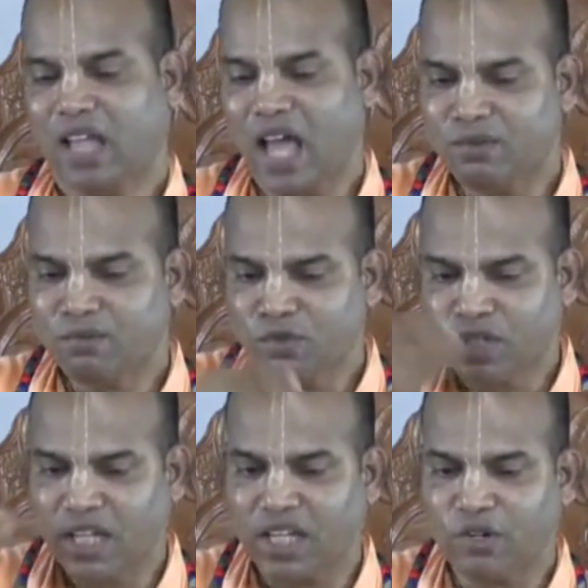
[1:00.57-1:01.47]
তার
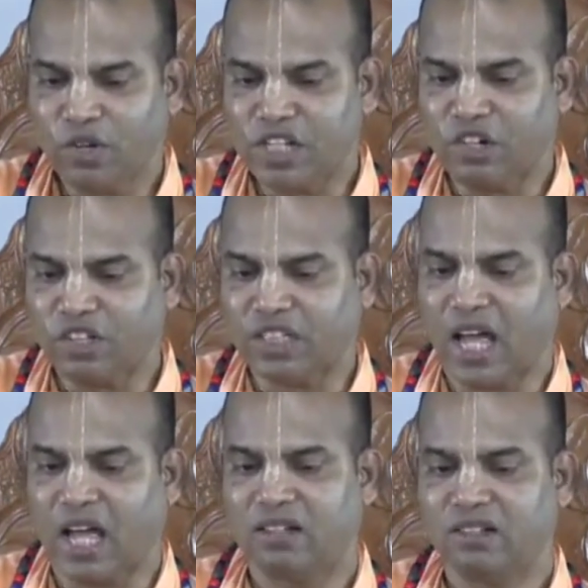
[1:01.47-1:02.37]
মুখের হরি
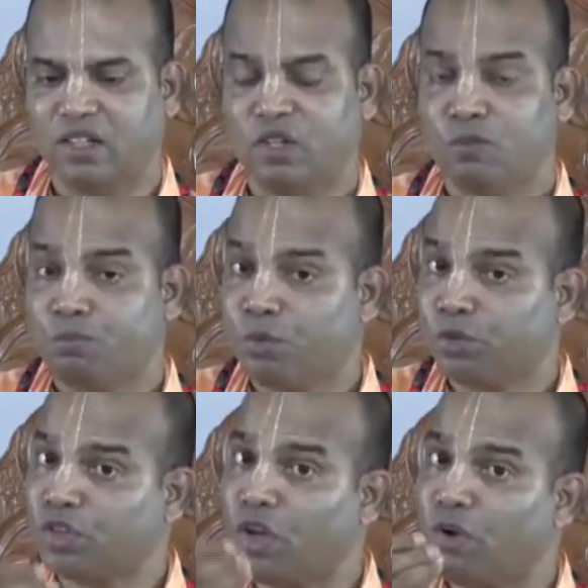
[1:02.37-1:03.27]
কথা
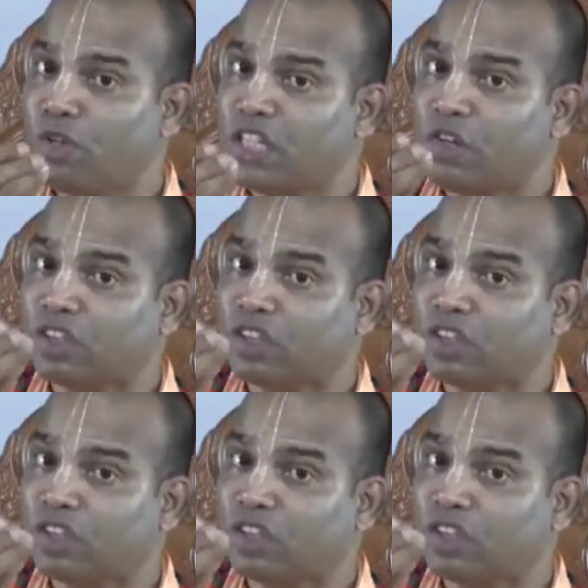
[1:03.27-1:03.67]
পুত হরি